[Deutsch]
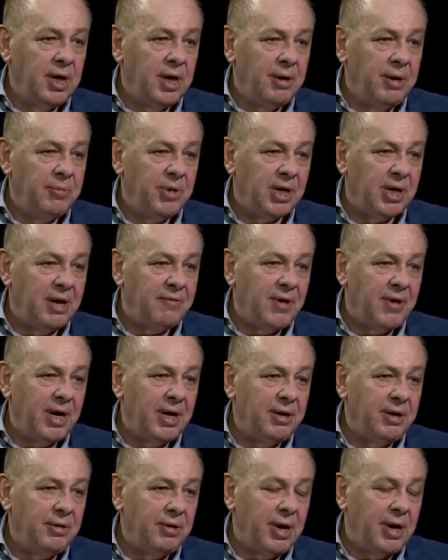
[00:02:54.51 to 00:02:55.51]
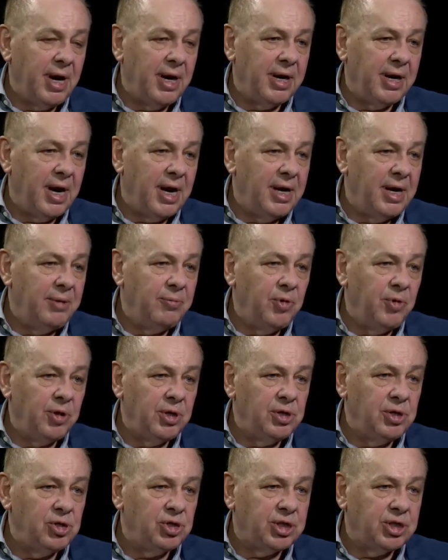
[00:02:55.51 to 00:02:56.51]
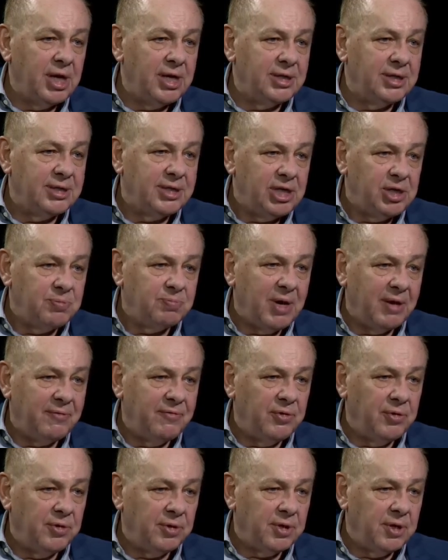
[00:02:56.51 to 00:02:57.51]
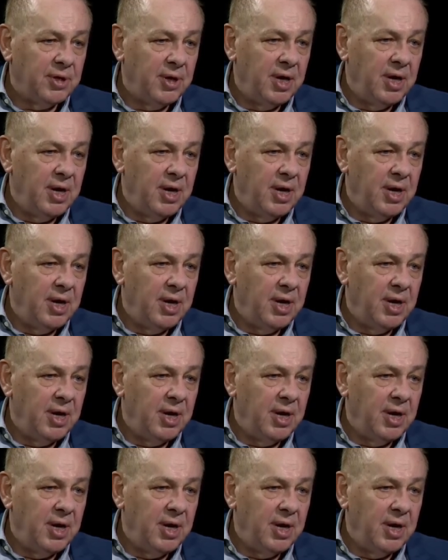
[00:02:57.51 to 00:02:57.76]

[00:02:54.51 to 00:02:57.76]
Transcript: mittlerweile an allen möglichen Stellen sichtbar wird,